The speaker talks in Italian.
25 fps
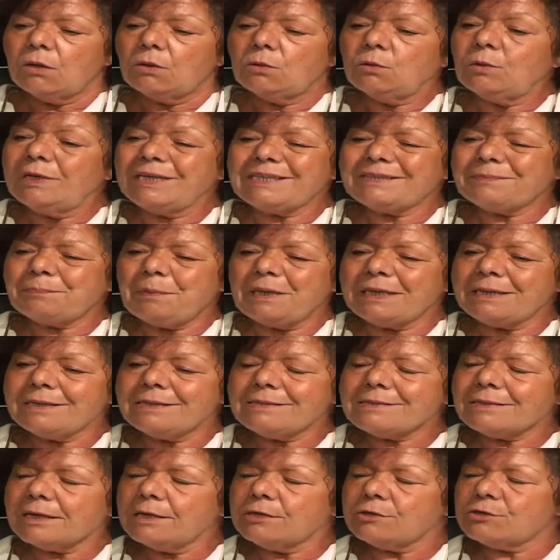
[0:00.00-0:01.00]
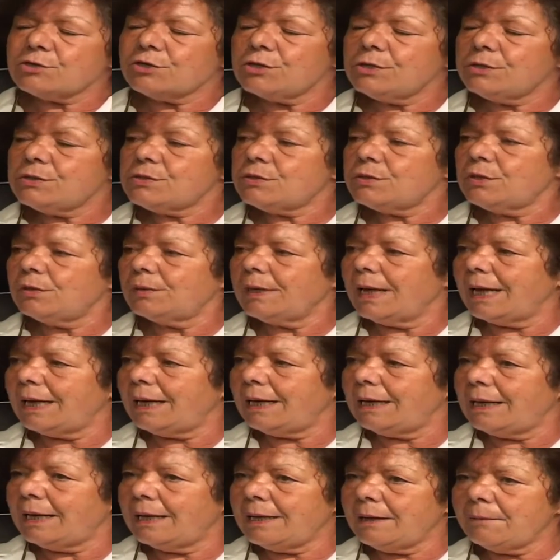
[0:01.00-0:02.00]
un'esperienza
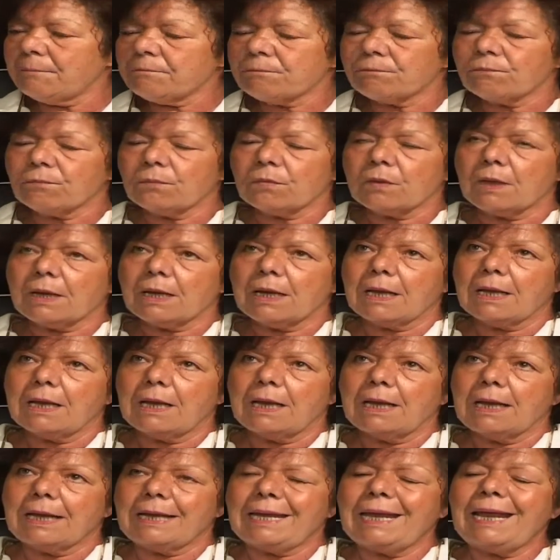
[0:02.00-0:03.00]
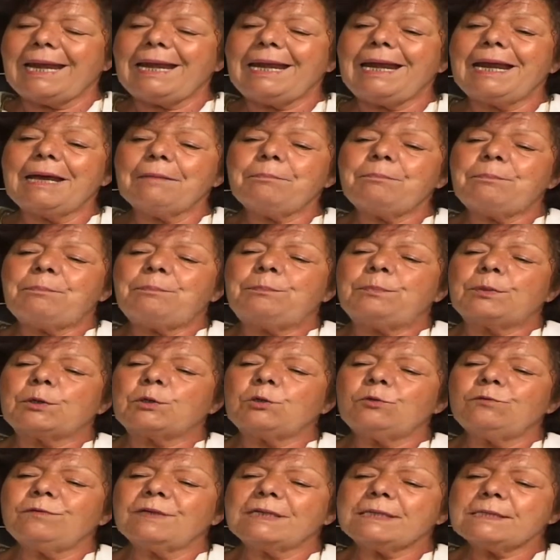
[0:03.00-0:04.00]
eccezionale che è
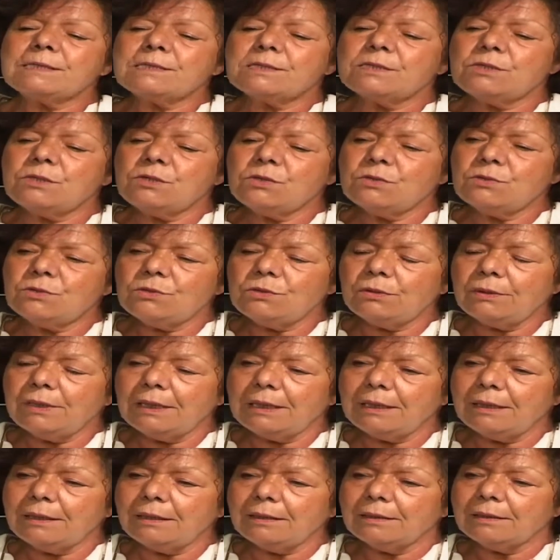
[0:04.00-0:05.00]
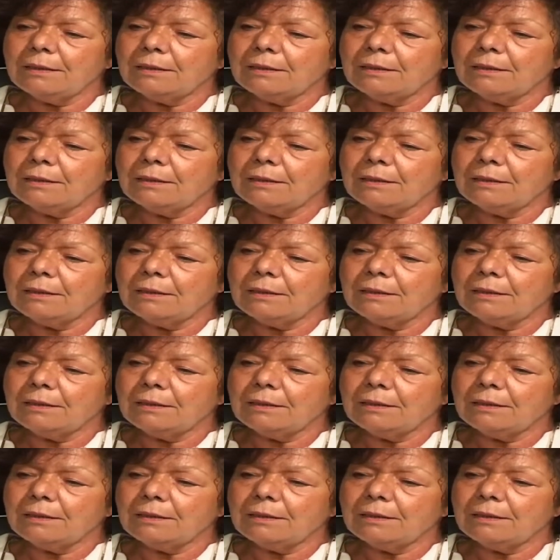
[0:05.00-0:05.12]
l'approvazione,